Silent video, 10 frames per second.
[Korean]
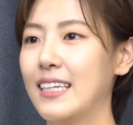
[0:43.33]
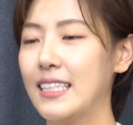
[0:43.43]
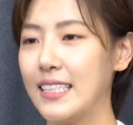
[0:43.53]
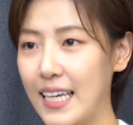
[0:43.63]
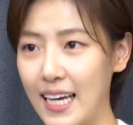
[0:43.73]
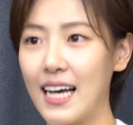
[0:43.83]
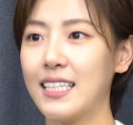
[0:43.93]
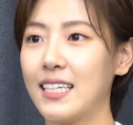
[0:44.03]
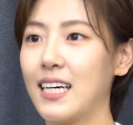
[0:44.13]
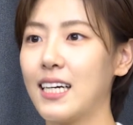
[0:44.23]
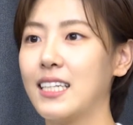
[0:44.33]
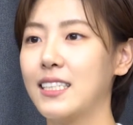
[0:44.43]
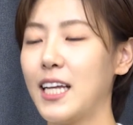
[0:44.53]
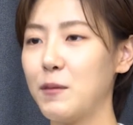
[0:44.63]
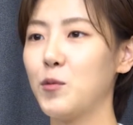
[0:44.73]
제가
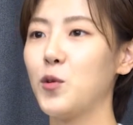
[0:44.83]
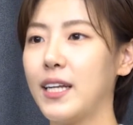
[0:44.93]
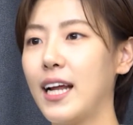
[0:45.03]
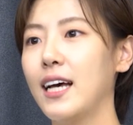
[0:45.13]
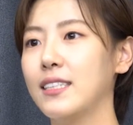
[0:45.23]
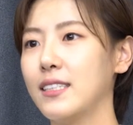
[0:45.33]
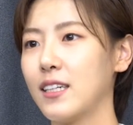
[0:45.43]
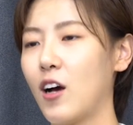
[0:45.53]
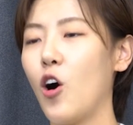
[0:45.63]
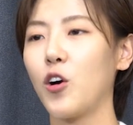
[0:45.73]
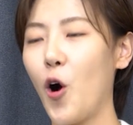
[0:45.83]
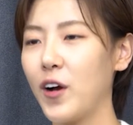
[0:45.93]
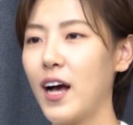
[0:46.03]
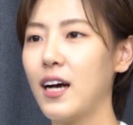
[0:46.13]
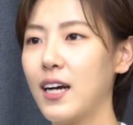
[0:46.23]
생각하는 행복이란 어,
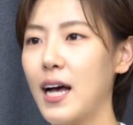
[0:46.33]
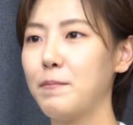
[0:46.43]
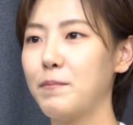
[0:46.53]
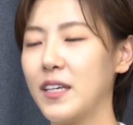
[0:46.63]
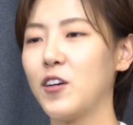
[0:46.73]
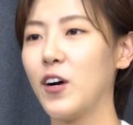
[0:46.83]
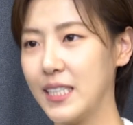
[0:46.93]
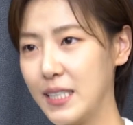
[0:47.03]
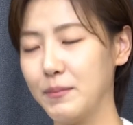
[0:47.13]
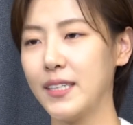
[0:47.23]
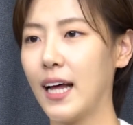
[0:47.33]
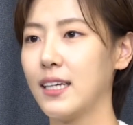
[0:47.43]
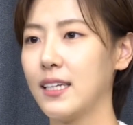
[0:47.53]
건강함인 것 같습니다.